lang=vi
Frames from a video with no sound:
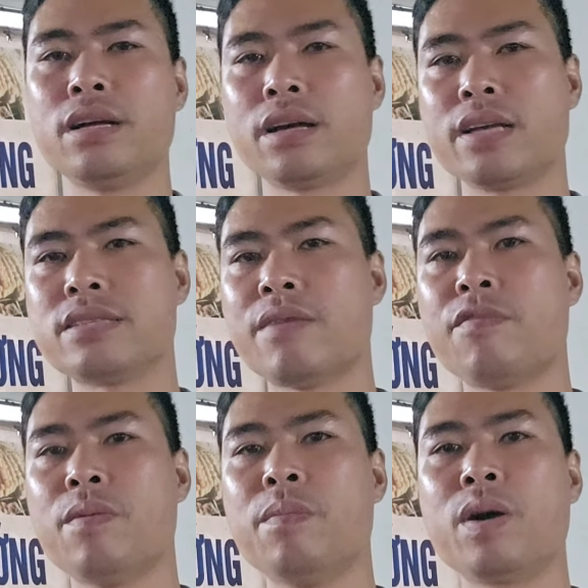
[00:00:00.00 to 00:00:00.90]
cái sản
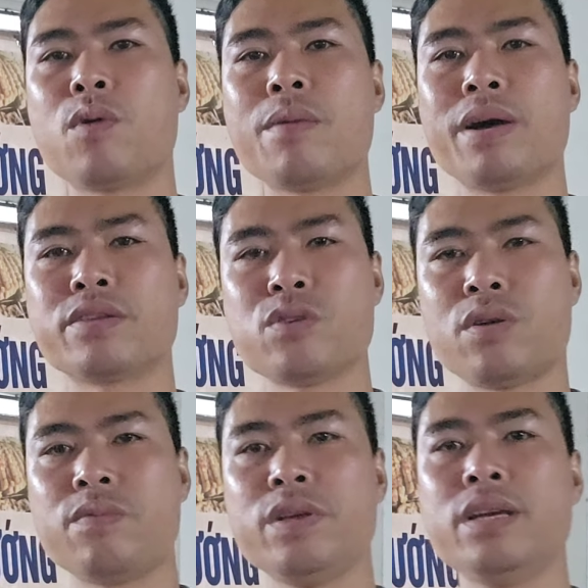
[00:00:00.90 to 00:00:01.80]
phẩm mà quay bằng
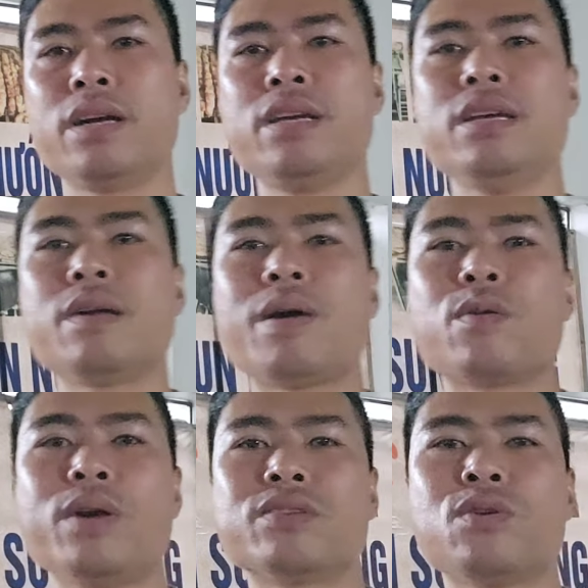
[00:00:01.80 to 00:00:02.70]
sốt vì khi các bạn
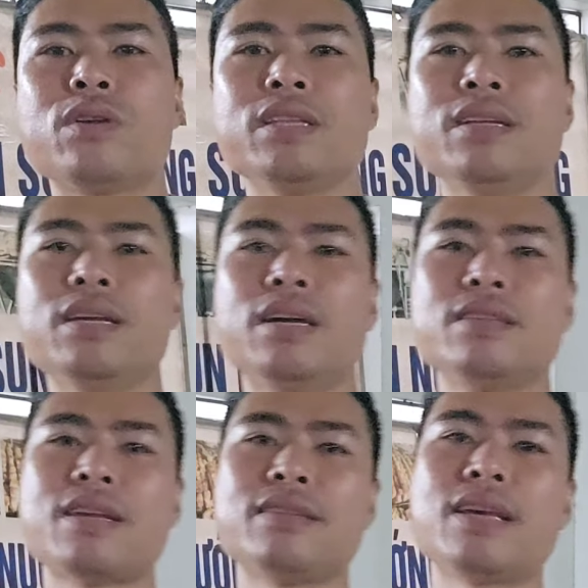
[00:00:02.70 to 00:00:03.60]
quay sốt ấy, thì
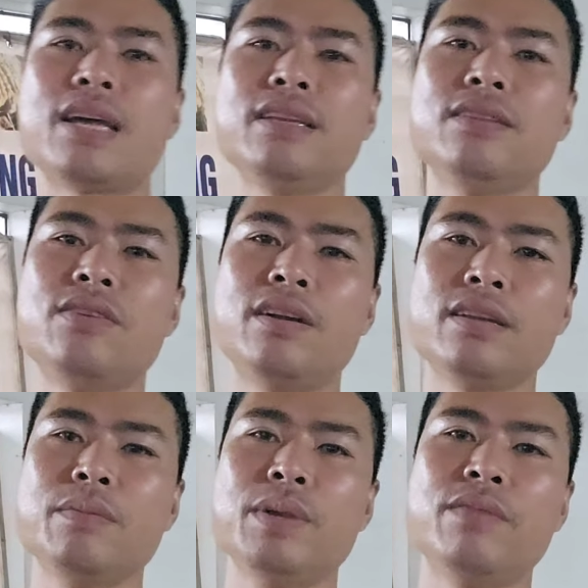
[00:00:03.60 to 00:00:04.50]
chặt ra thì thường
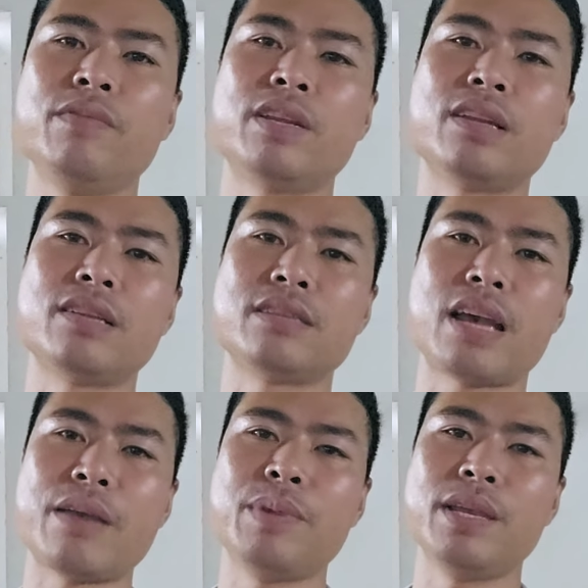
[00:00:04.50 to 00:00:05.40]
thì miếng vịt sẽ
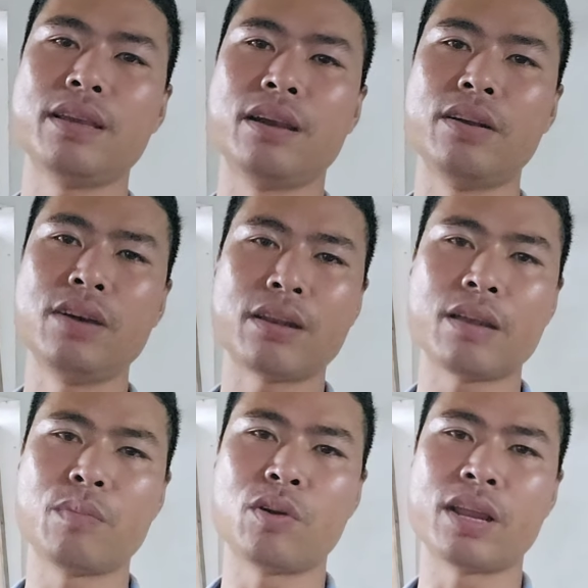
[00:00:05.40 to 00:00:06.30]
hay bị ướt
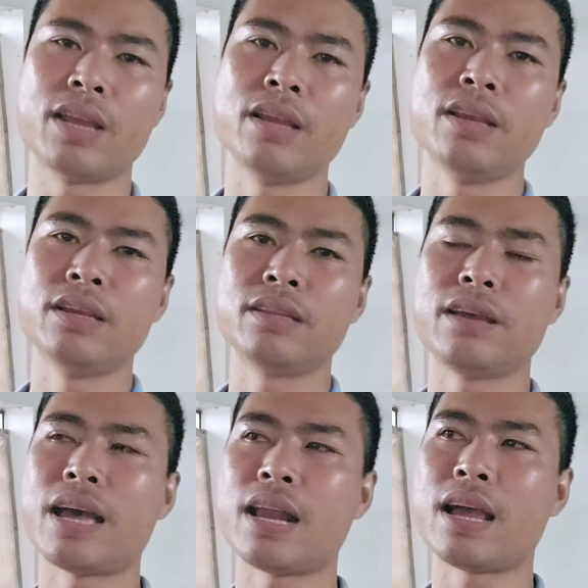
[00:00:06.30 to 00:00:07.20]
là một này thứ
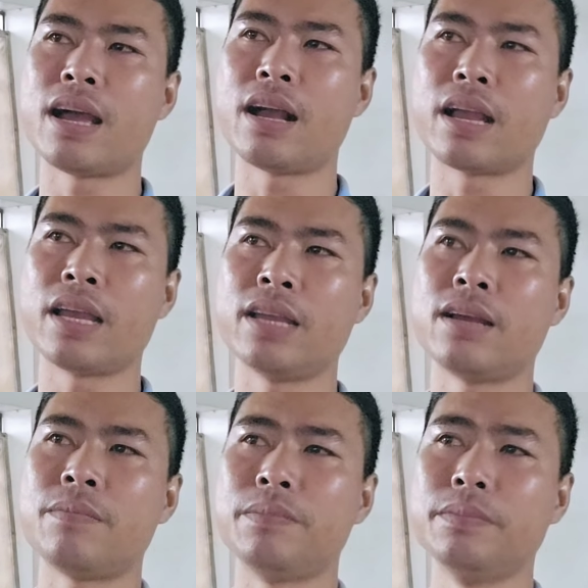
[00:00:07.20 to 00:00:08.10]
hai là cái
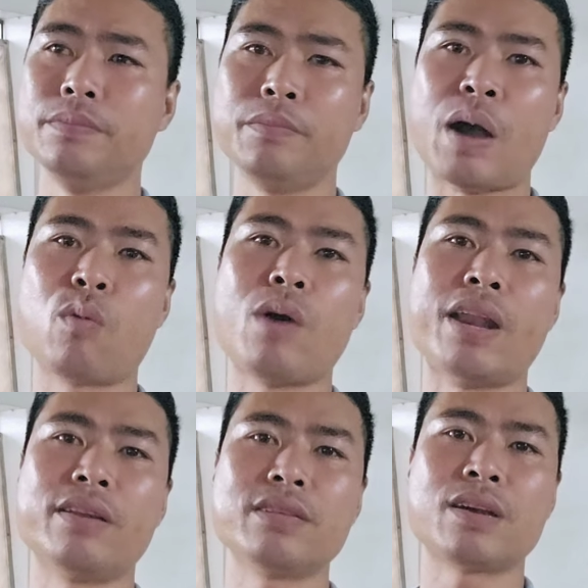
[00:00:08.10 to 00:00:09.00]
bảo
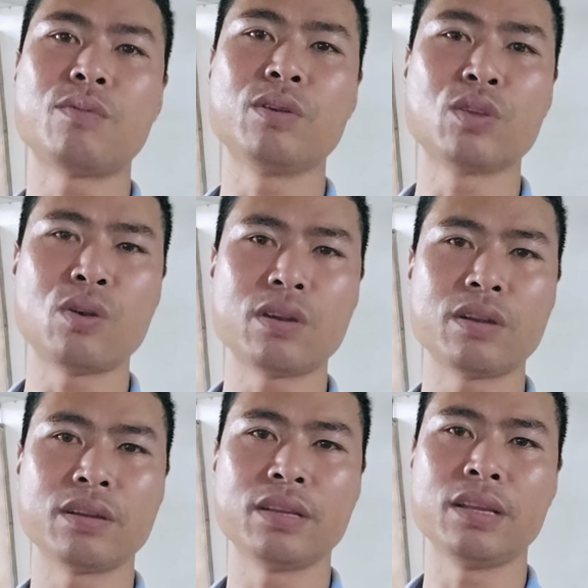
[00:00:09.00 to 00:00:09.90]
quản nó sẽ không được tốt
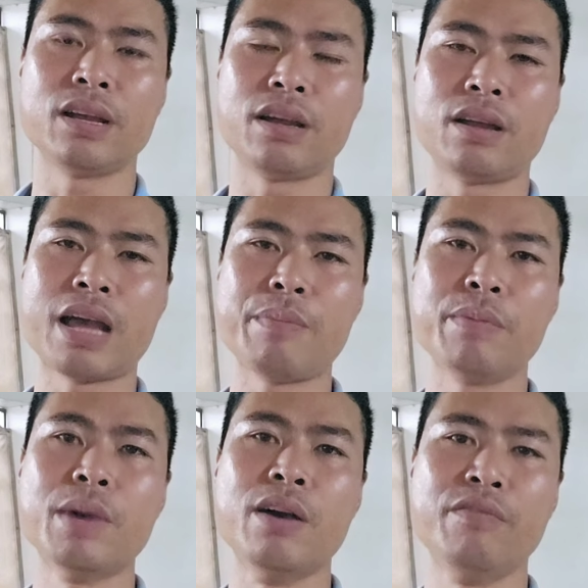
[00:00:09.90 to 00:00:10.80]
thì hay bị
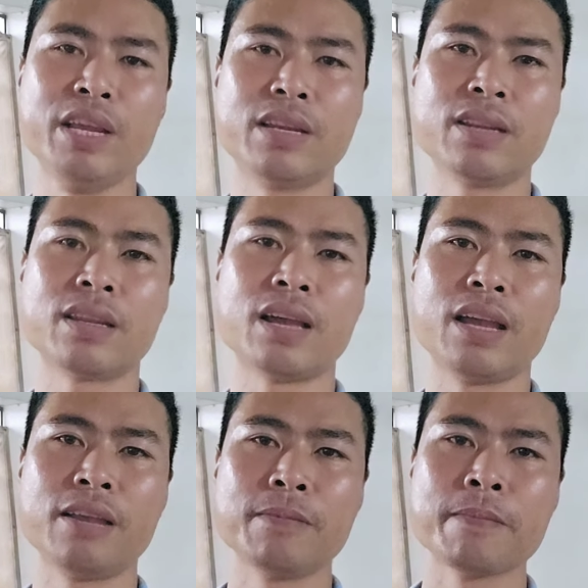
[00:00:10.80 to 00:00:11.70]
bở vịt đấy